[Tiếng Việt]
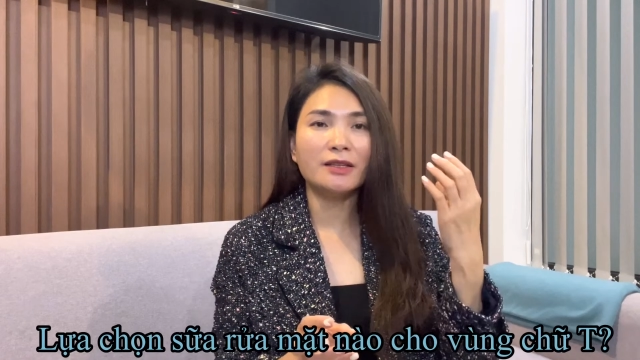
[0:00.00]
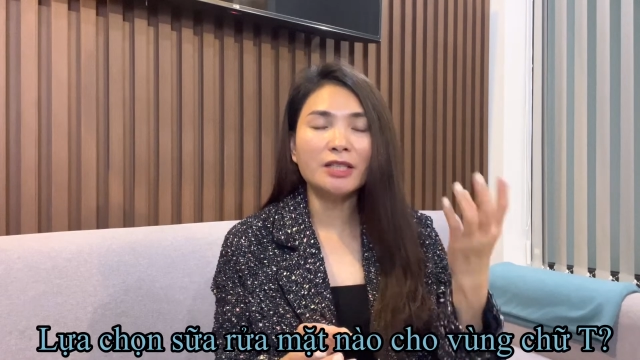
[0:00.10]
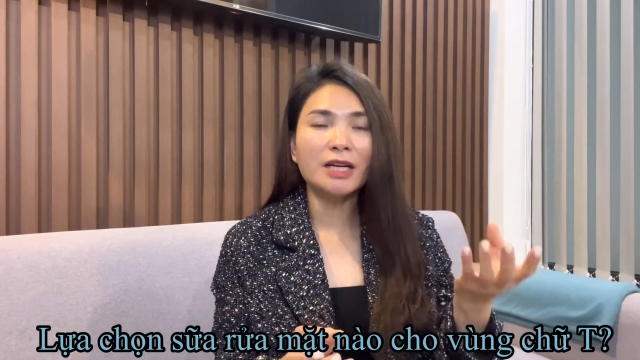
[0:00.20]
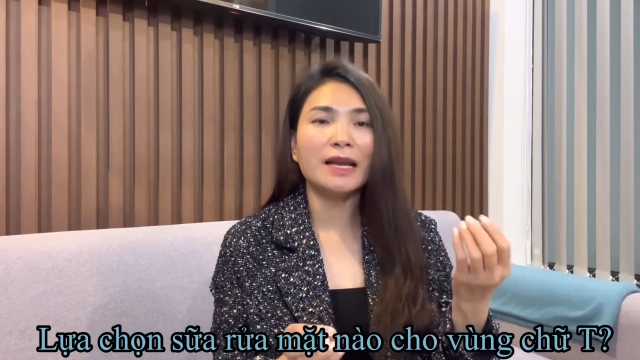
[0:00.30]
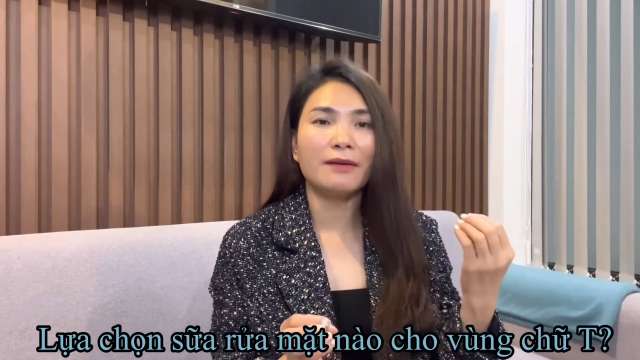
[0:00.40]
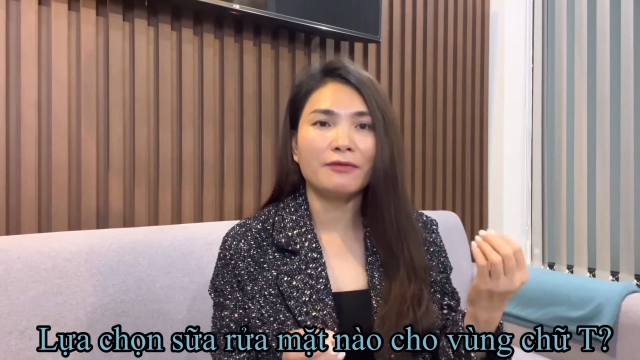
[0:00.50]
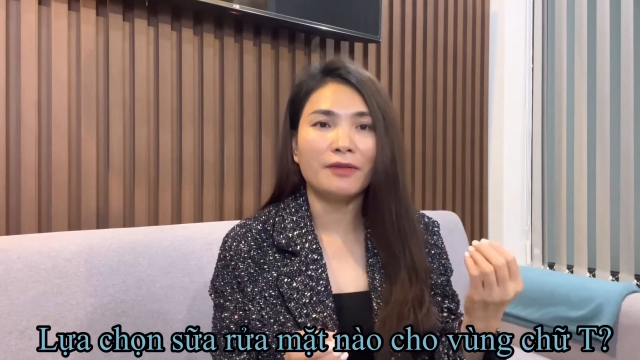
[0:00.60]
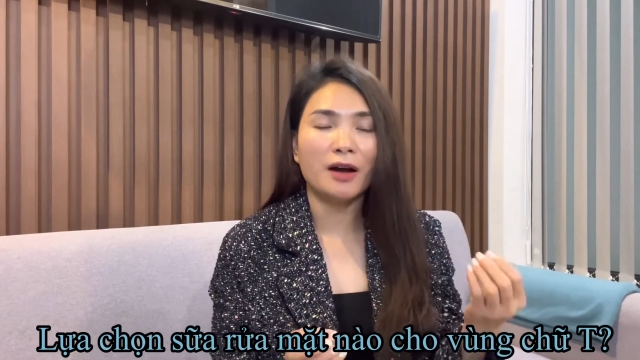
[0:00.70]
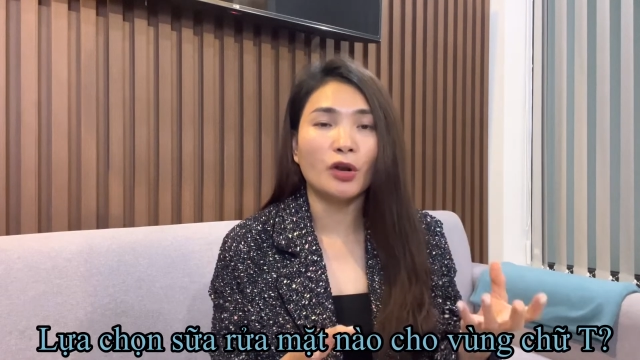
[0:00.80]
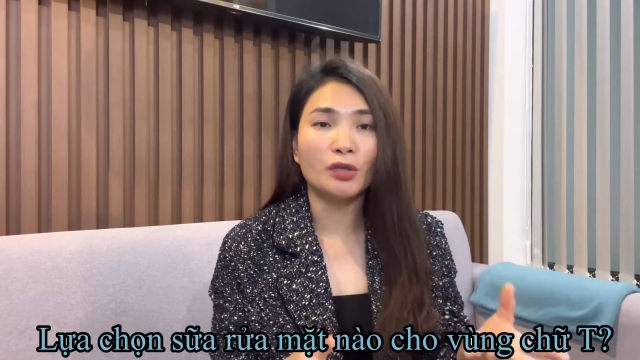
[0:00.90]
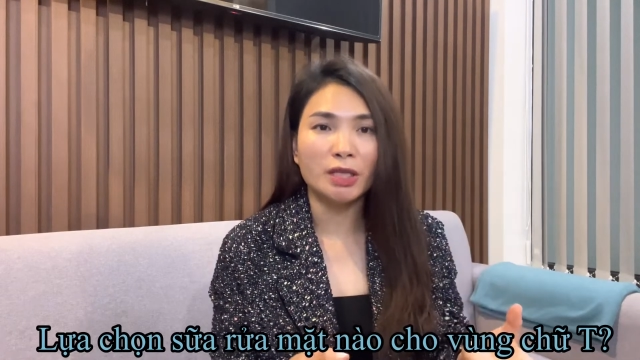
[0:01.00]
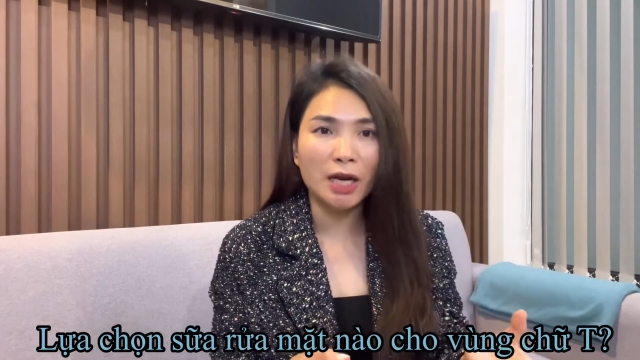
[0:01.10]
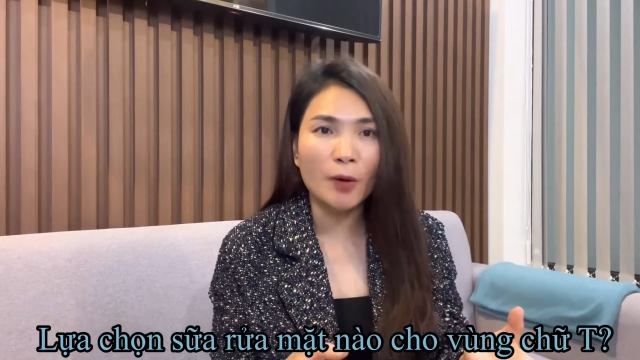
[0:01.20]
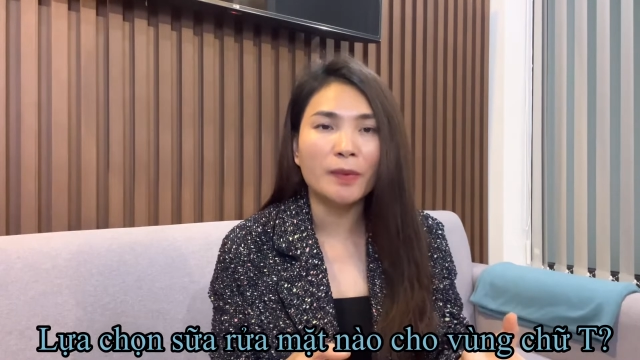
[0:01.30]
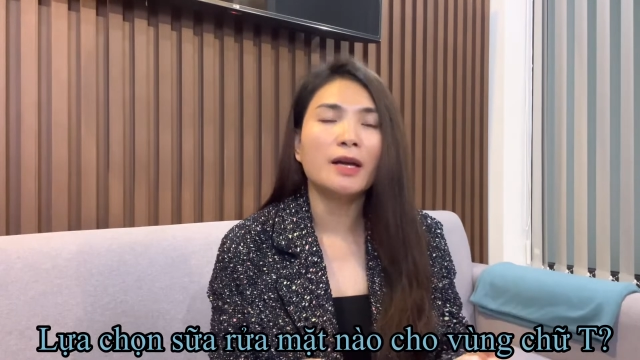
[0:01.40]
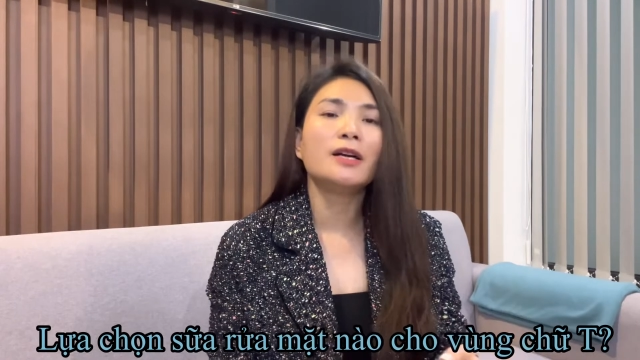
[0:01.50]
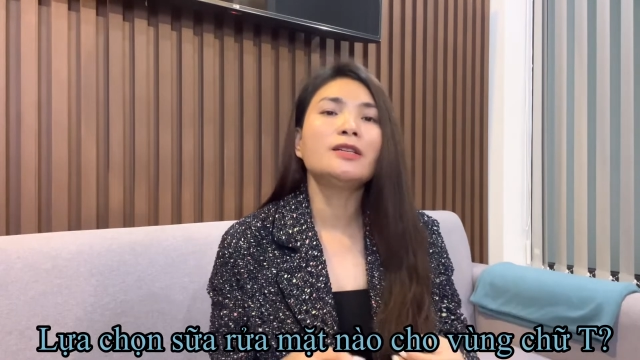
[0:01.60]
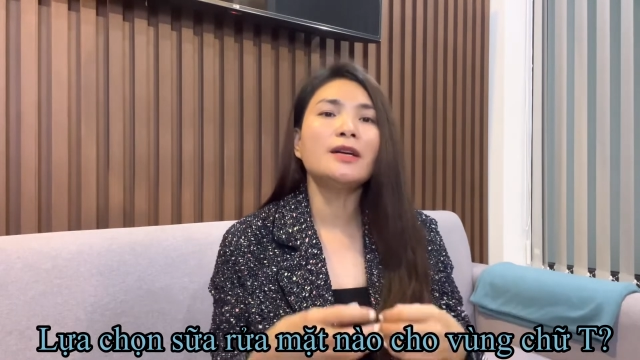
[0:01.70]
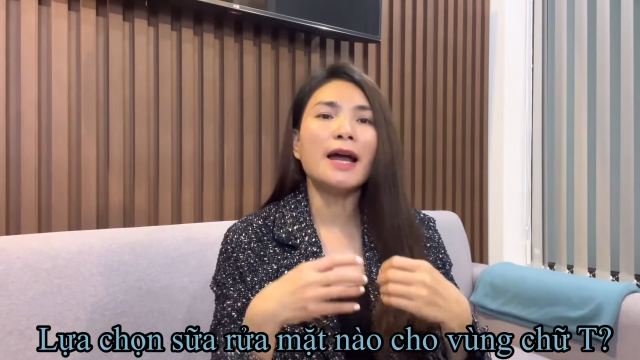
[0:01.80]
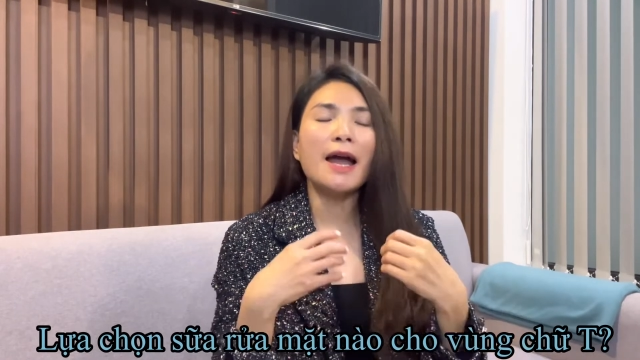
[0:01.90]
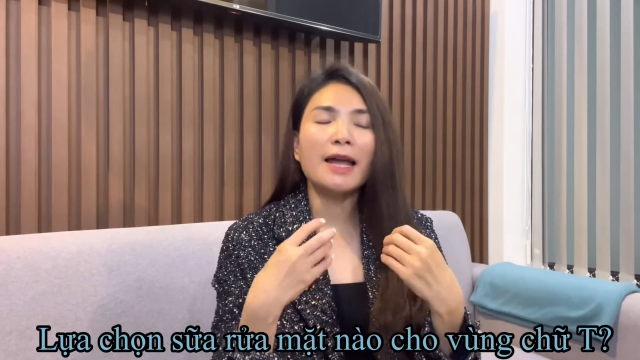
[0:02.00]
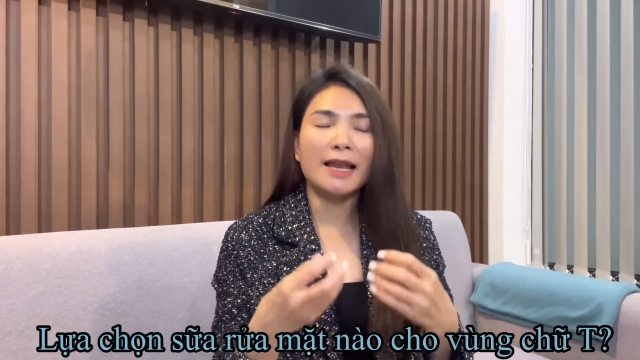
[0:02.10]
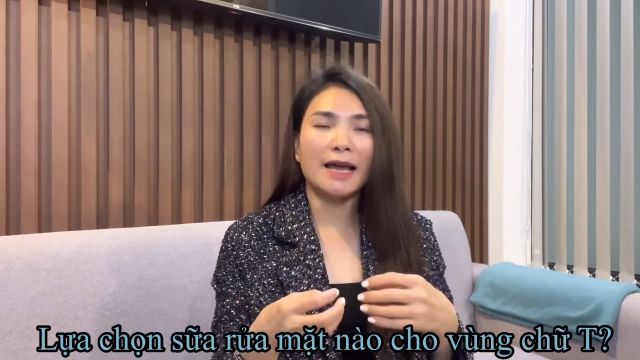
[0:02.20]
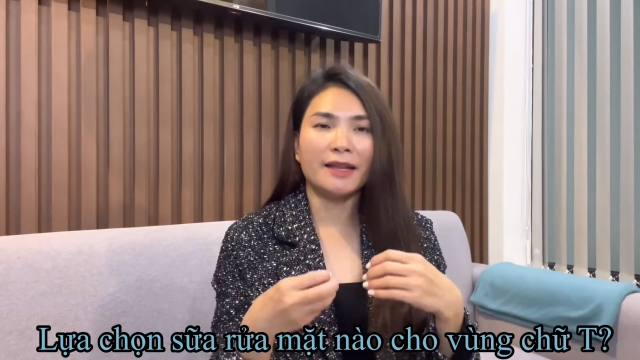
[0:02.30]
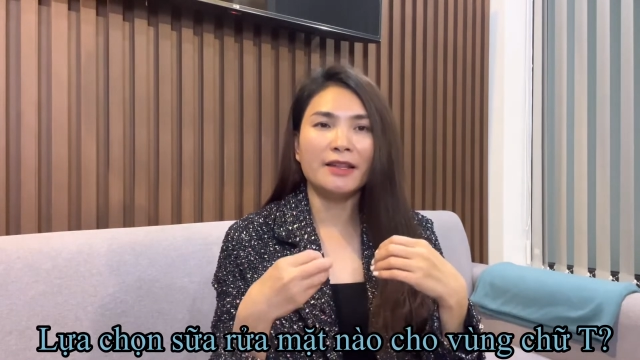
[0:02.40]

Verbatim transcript: Thứ nhất là phần lỗ chân lông, thứ hai là